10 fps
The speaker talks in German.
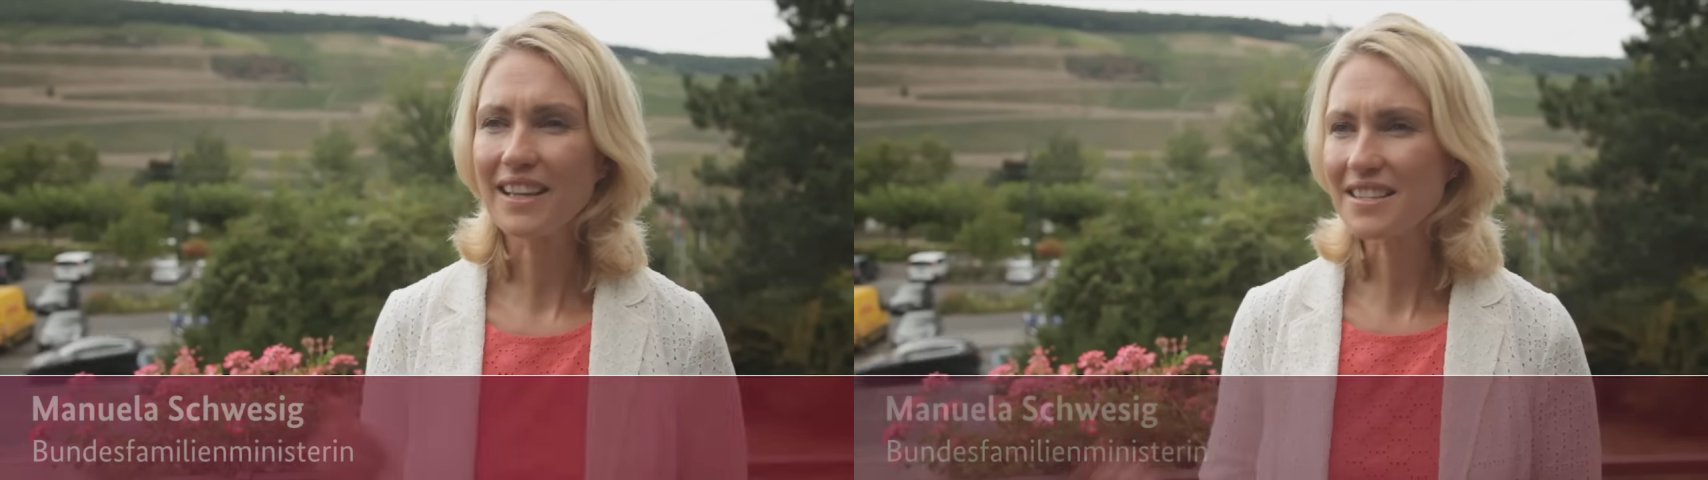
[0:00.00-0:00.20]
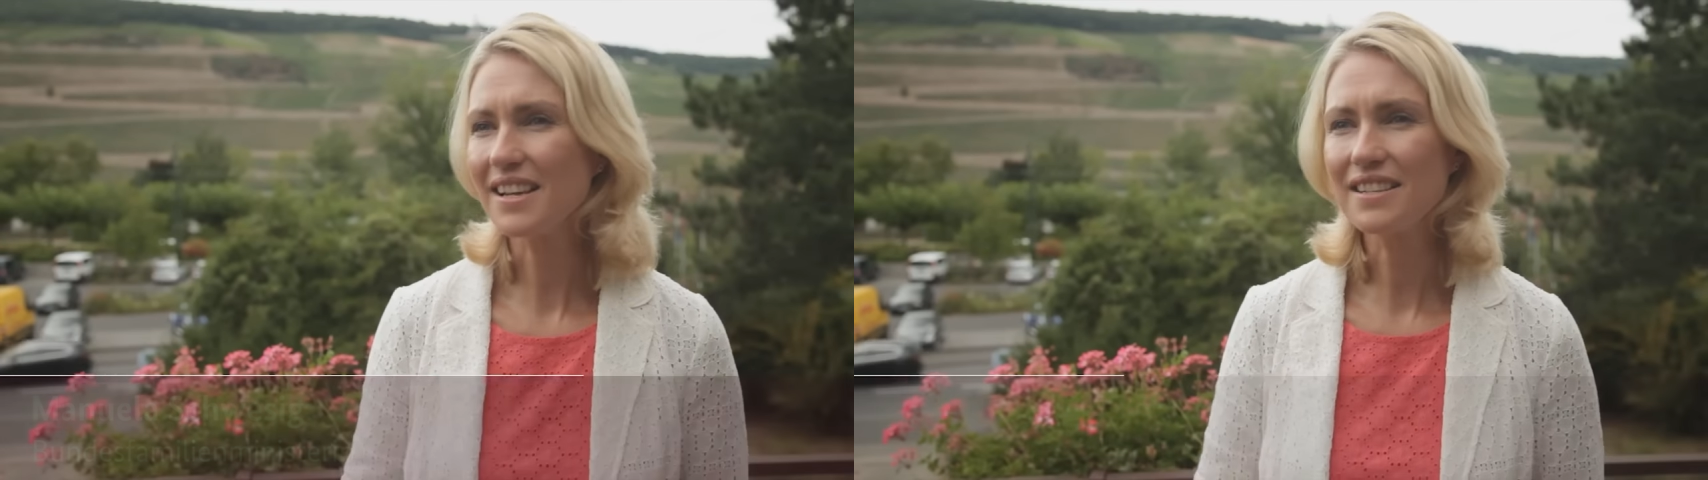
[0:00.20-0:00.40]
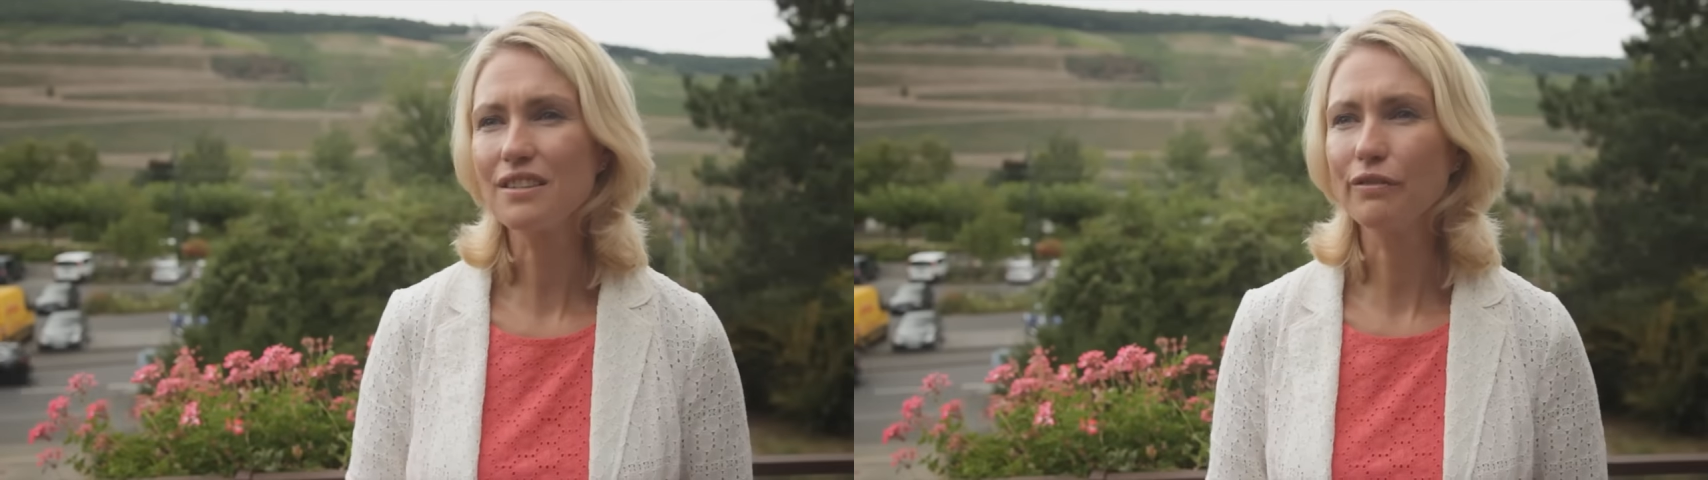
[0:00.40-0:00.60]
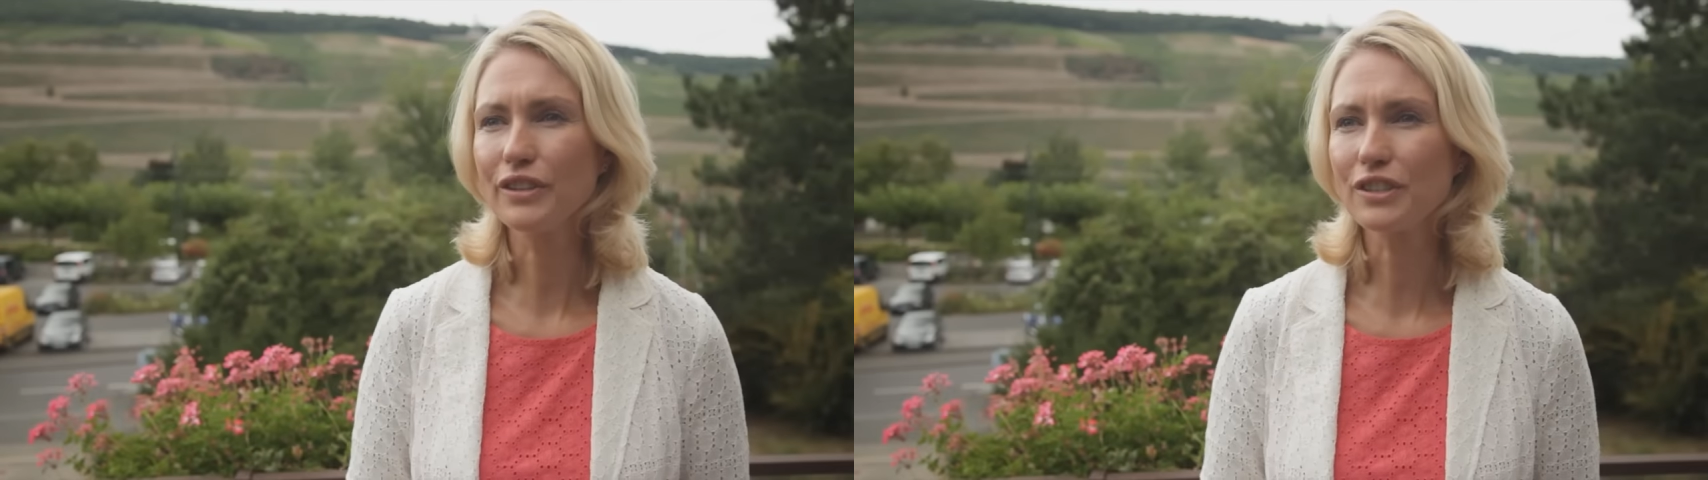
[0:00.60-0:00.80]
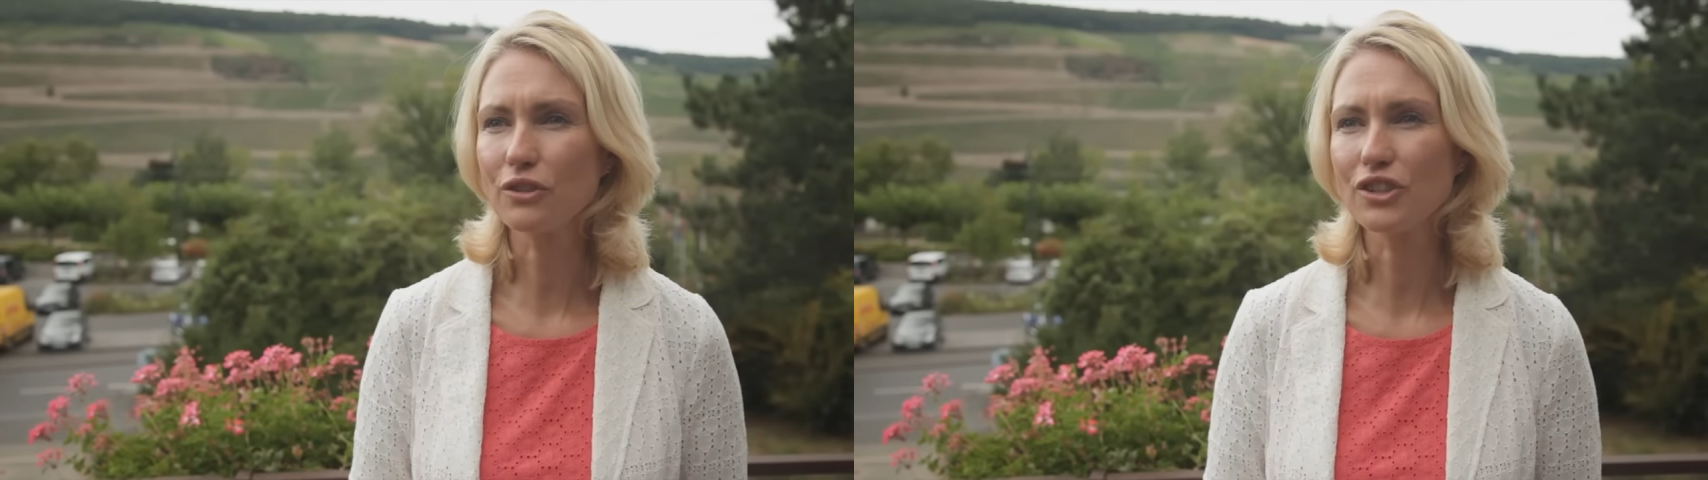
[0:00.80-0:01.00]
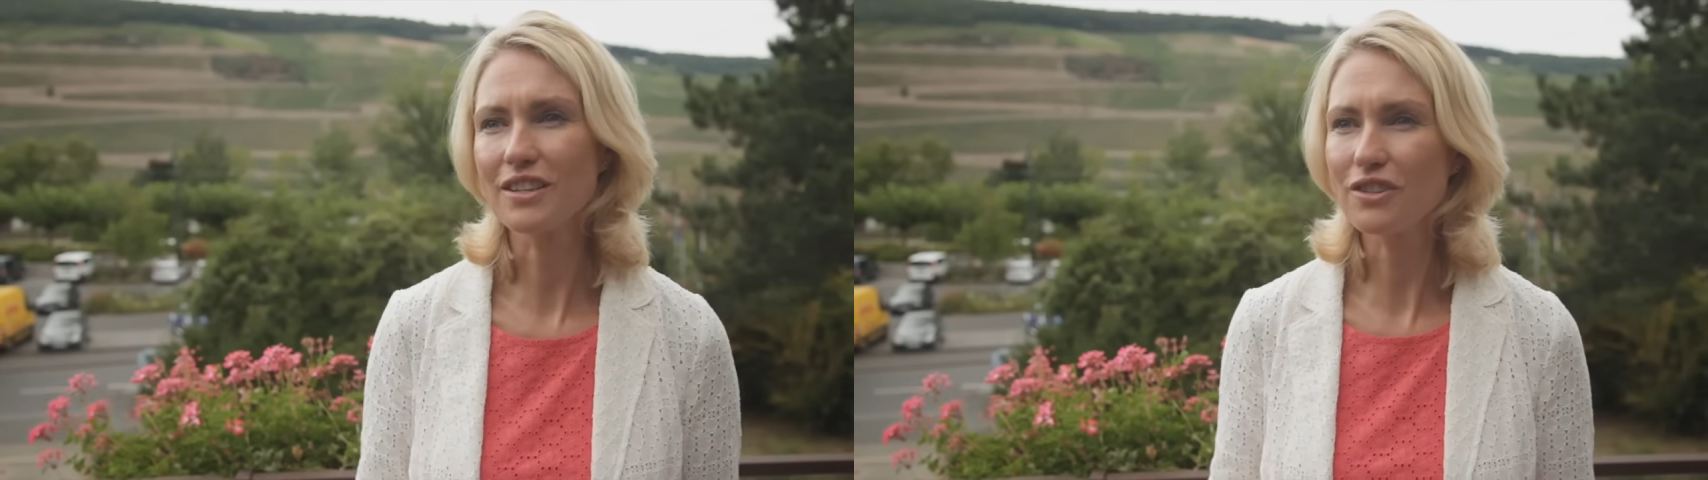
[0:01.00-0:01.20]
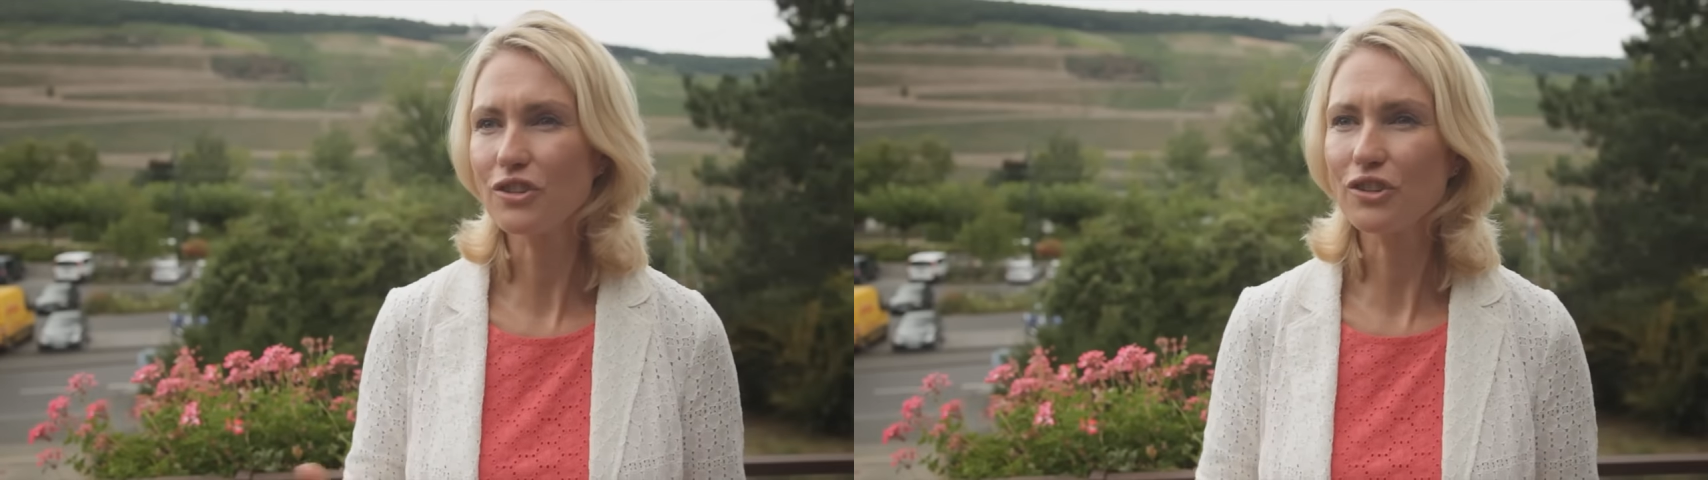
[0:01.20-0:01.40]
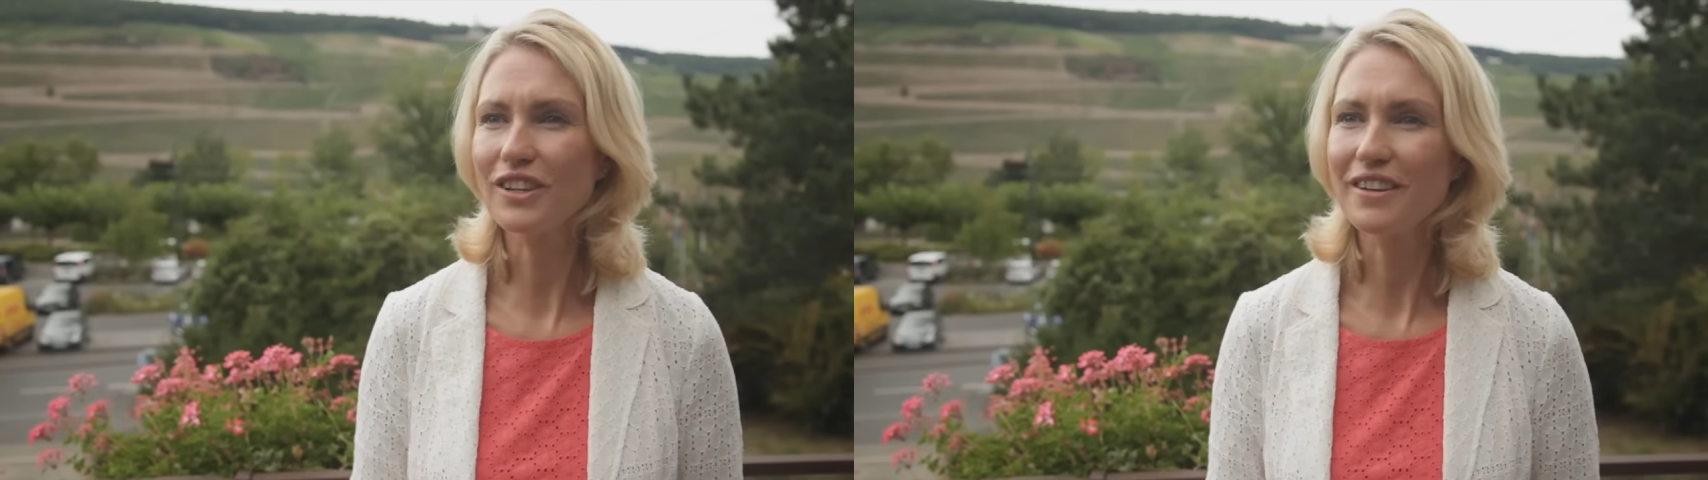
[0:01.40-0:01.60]
das hält sie fit und das
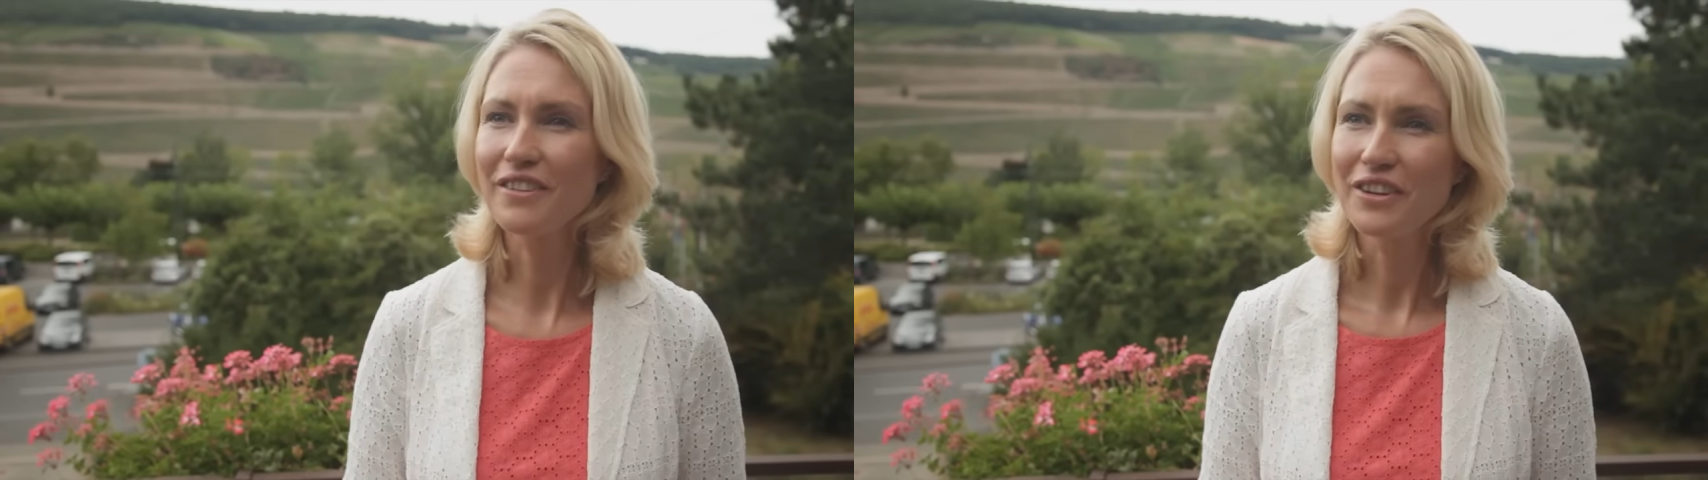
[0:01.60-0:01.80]
ist doch dann